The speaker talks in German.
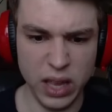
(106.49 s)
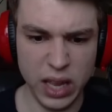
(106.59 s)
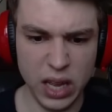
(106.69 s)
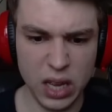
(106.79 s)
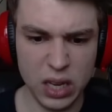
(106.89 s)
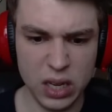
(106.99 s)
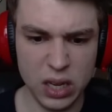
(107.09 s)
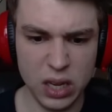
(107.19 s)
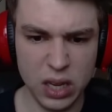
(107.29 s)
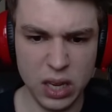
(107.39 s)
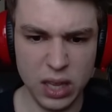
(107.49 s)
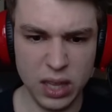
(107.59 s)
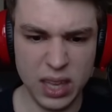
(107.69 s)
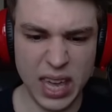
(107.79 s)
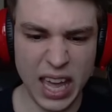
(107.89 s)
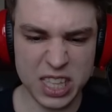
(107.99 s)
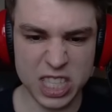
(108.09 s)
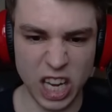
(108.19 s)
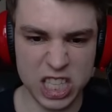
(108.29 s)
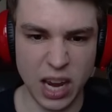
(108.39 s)
heretic temple.
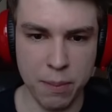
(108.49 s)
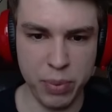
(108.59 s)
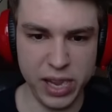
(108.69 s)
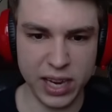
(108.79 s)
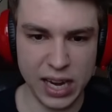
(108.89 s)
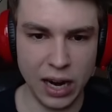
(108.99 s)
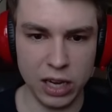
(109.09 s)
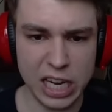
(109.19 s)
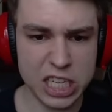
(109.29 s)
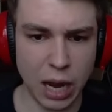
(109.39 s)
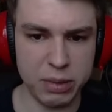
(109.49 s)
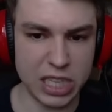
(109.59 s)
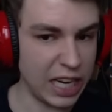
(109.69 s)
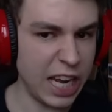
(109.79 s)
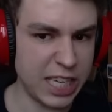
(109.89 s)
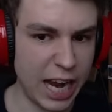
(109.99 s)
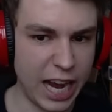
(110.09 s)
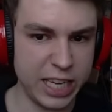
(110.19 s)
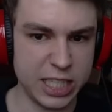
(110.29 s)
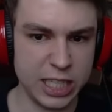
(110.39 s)
Ketzertempel, genau, das habe ich gleich
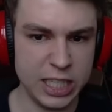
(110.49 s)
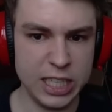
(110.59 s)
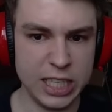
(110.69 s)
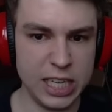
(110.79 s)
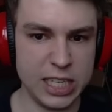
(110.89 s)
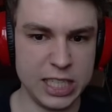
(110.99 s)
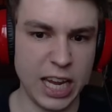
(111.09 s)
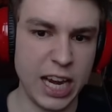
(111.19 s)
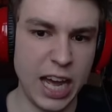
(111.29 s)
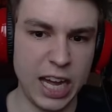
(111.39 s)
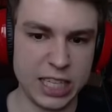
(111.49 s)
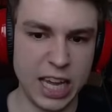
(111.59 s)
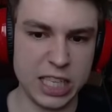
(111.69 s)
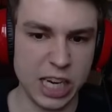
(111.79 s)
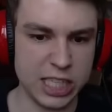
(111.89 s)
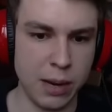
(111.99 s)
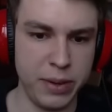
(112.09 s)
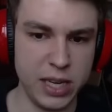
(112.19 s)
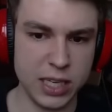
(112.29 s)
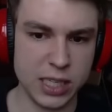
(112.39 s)
erkannt. Dass es eine Art
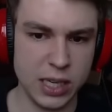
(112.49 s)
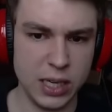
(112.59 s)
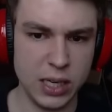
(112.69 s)
Ketzertempel ist.